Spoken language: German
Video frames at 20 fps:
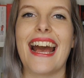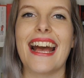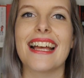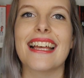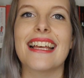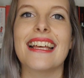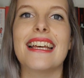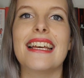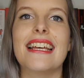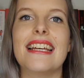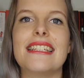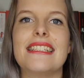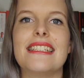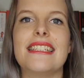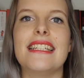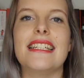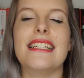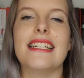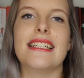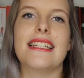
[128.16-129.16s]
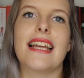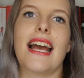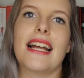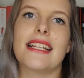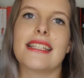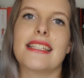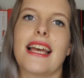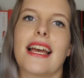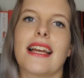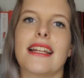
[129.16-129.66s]
nach, die den
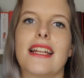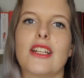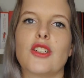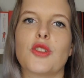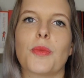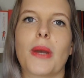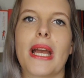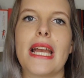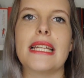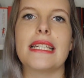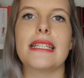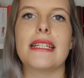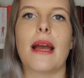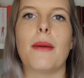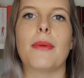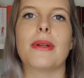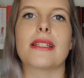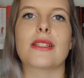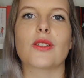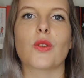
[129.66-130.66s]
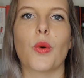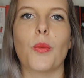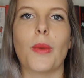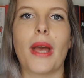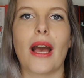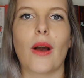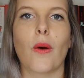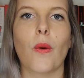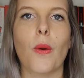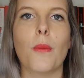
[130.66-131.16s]
Tatsachen entsprechen, aber das
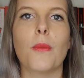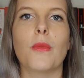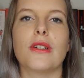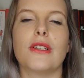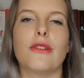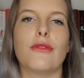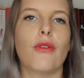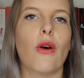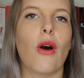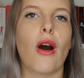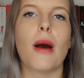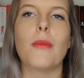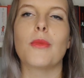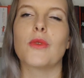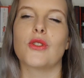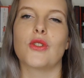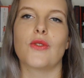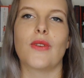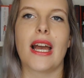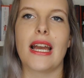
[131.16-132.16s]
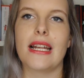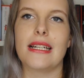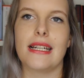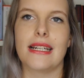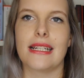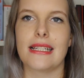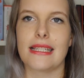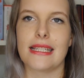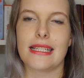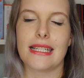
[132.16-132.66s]
Drumherum und die Form und so weiter,
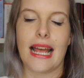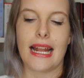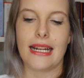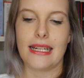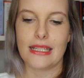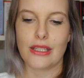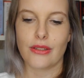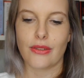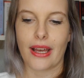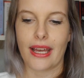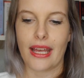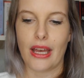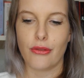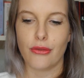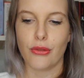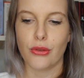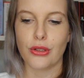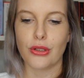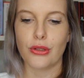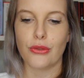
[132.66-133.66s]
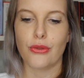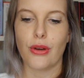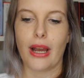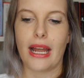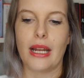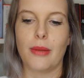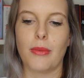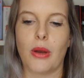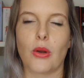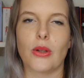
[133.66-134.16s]
das ist alles frei erfunden, vor
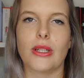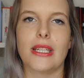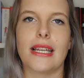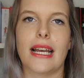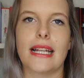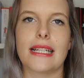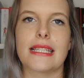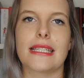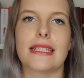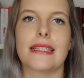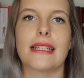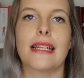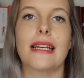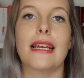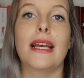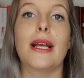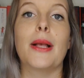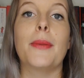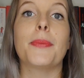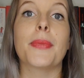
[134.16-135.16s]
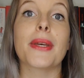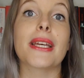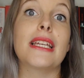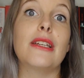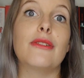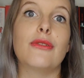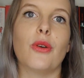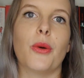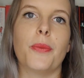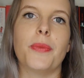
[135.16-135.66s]
allem auch die ganzen
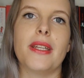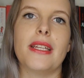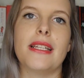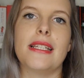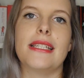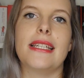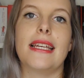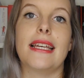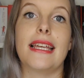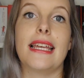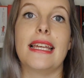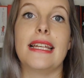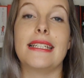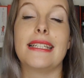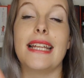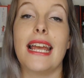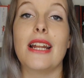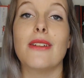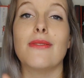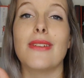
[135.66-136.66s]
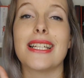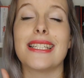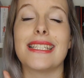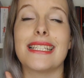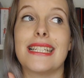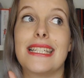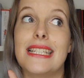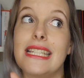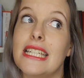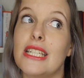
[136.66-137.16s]
Briefe, um die es hier geht. Denn was
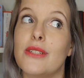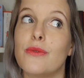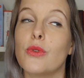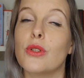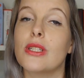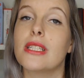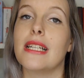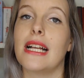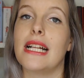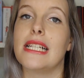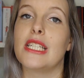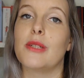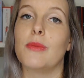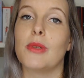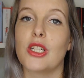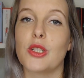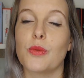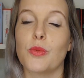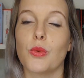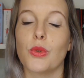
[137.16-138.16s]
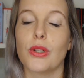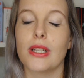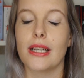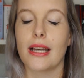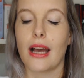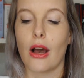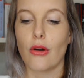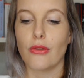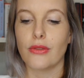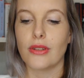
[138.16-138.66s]
ich nicht wusste, als ich mir das Buch
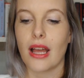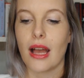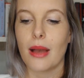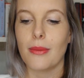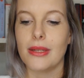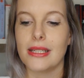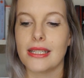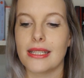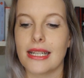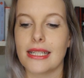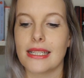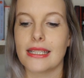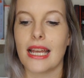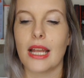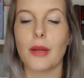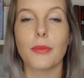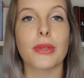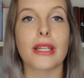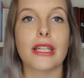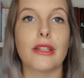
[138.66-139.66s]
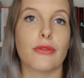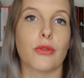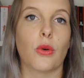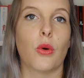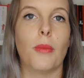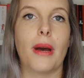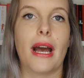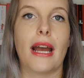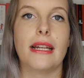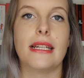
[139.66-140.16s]
gekauft habe, ist, dass es ein
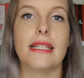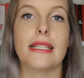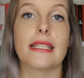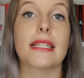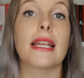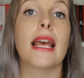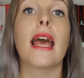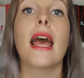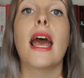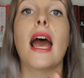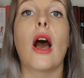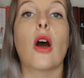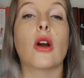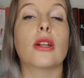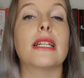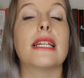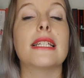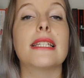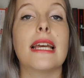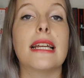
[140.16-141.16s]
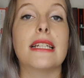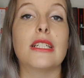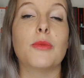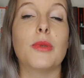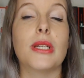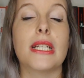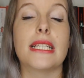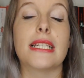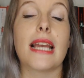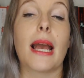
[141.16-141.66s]
Briefroman ist. Auch das hätte
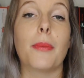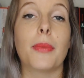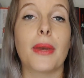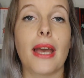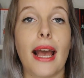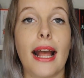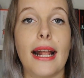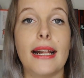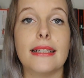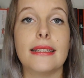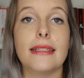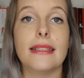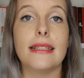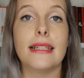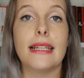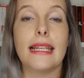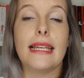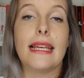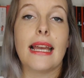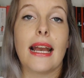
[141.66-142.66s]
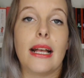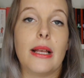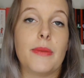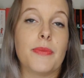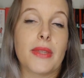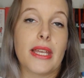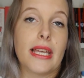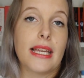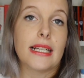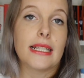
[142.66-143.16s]
mich nicht abgehalten, eher
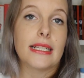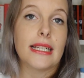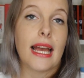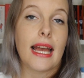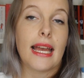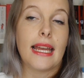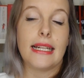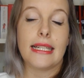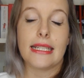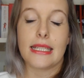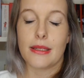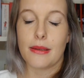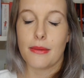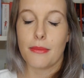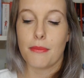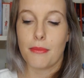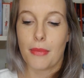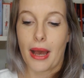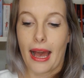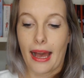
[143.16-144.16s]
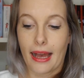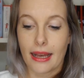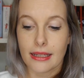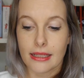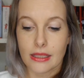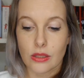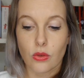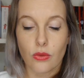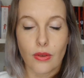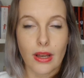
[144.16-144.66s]
im Gegenteil. Ich
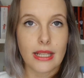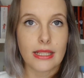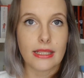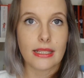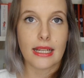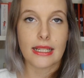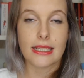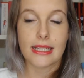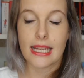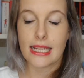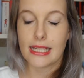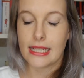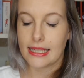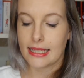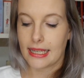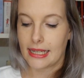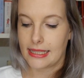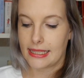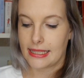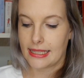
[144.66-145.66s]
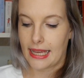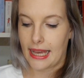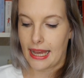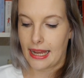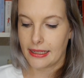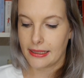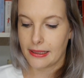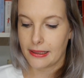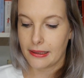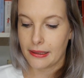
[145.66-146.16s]
mag sowas tatsächlich ganz
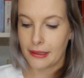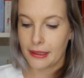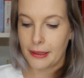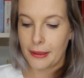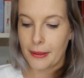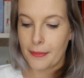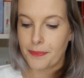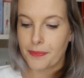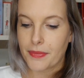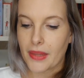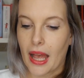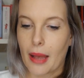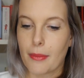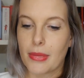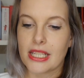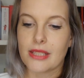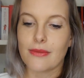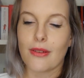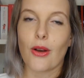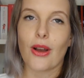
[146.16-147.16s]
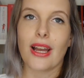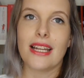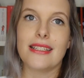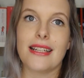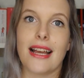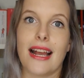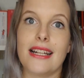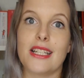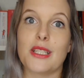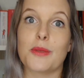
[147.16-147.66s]
gerne, aber es war auch ein
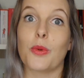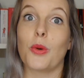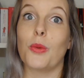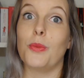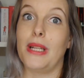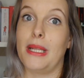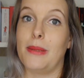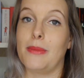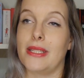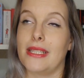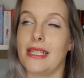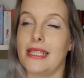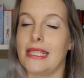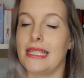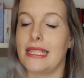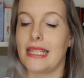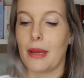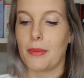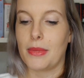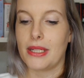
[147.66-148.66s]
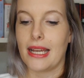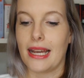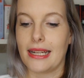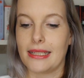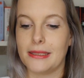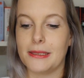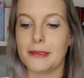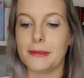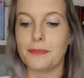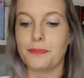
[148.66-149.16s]
Teil des Problems, das ich damit
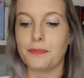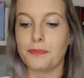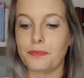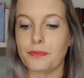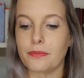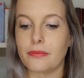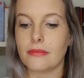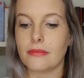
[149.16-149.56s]
hatte.